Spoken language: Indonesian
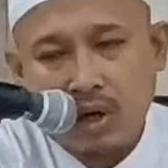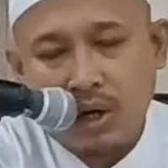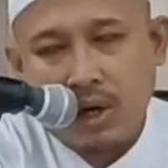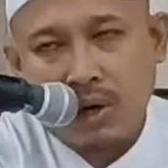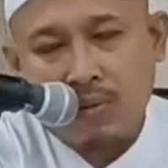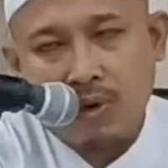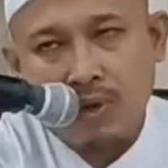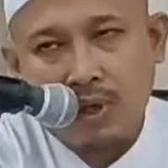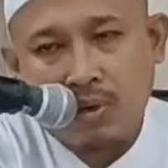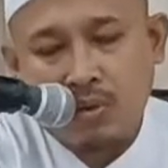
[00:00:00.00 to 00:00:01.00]
Lah nak
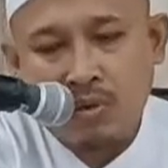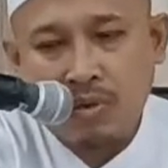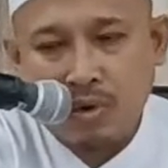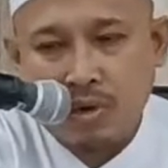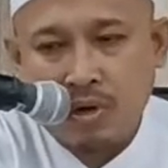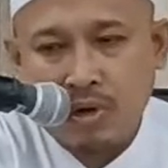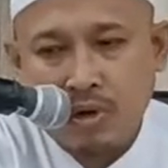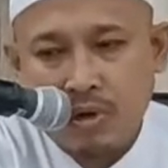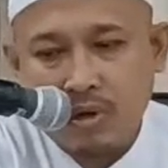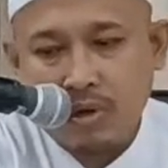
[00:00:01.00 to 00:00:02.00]
wonten udzur
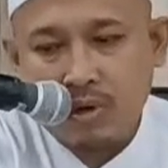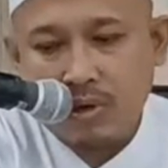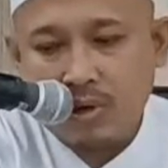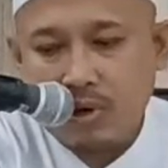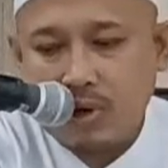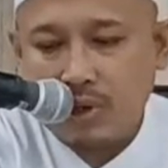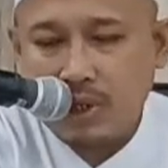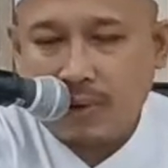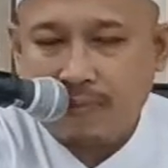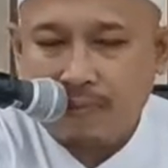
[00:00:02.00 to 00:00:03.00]
kok
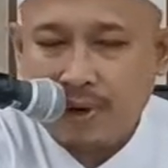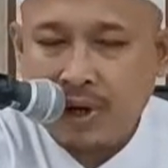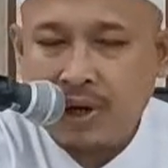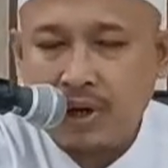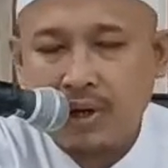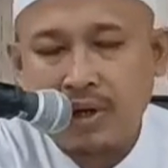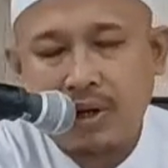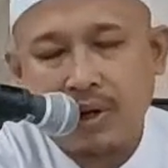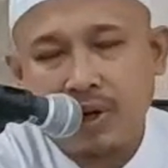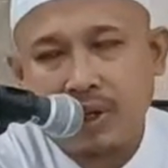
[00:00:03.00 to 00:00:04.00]
sampai
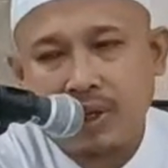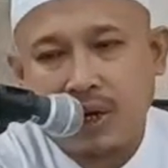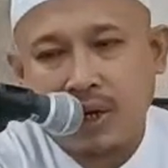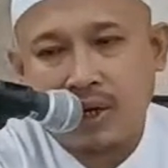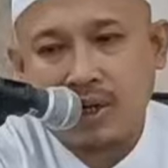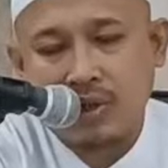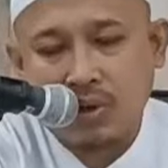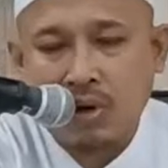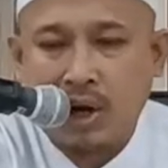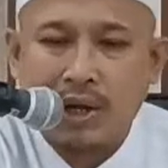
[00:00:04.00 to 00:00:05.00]
ngedalakan
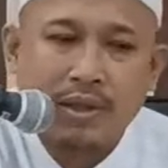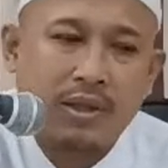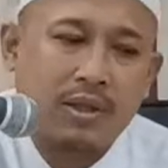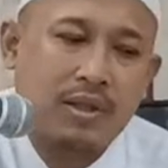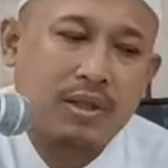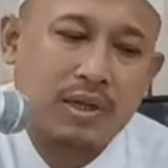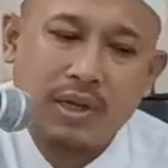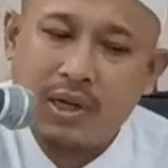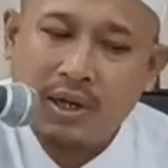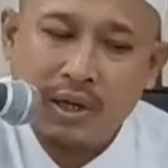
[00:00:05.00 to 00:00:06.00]
sholat
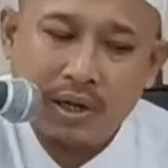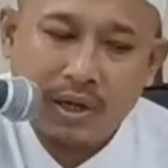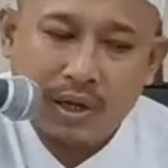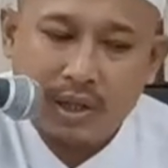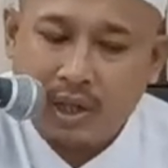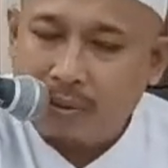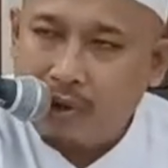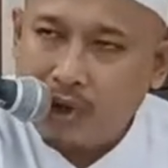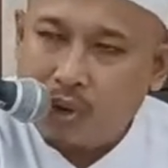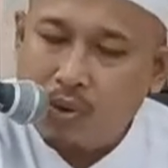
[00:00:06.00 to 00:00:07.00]
nggih tapi
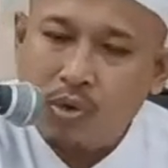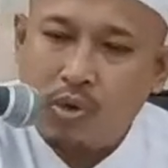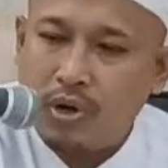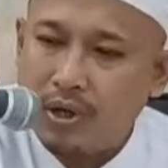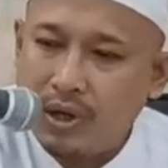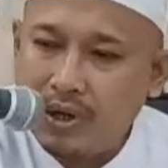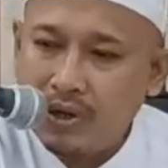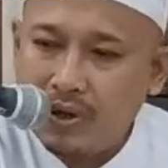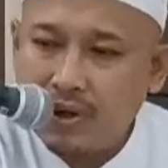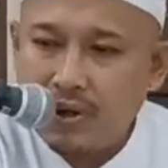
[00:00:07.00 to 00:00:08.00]
wonten udur nih,
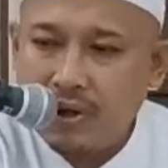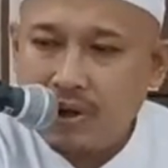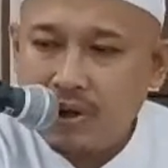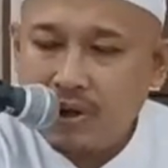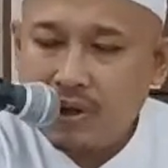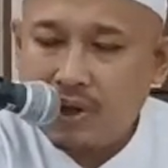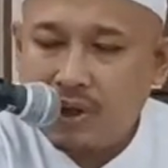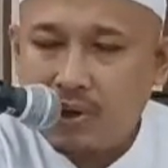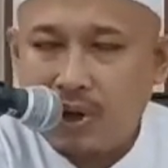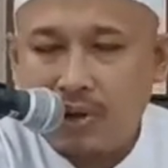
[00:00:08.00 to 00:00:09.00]

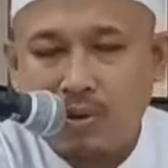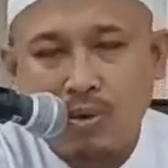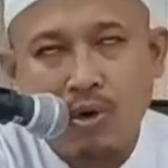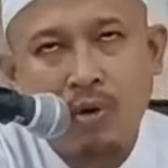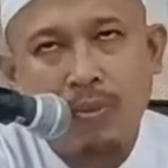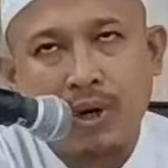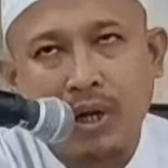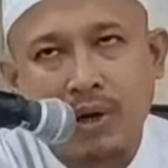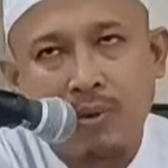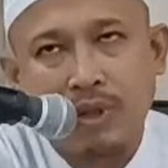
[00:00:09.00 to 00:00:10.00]
jadi orang duhur
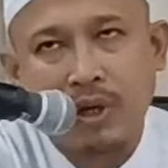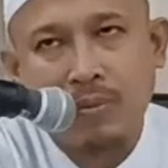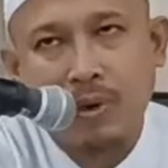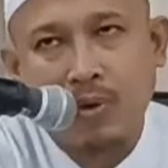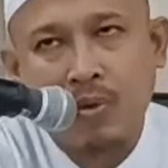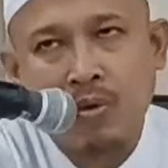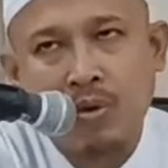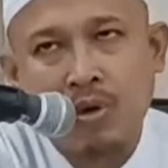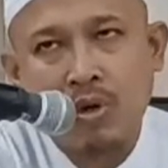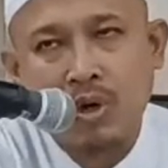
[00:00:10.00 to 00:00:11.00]
mereka ini wonten apa
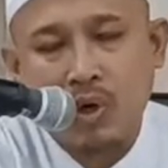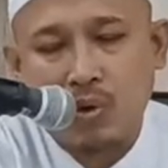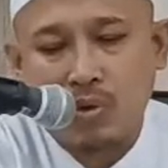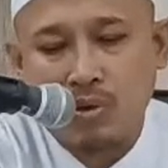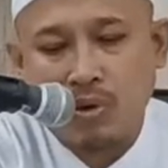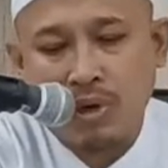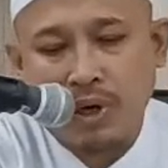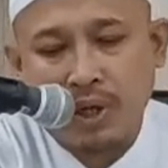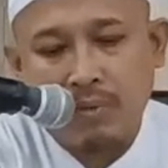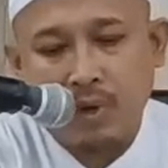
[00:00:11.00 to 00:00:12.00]
u udur
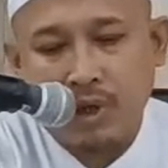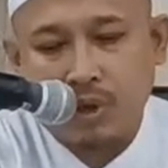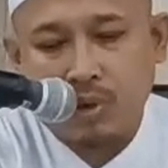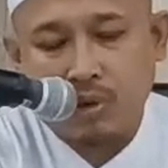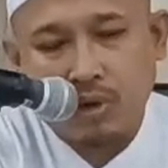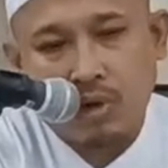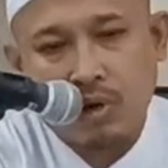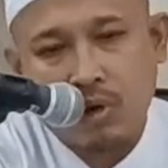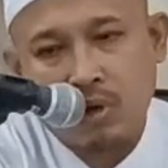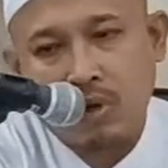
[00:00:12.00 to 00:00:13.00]
niki mboten
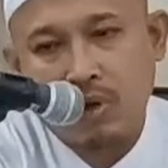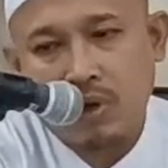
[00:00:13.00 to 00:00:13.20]
dosa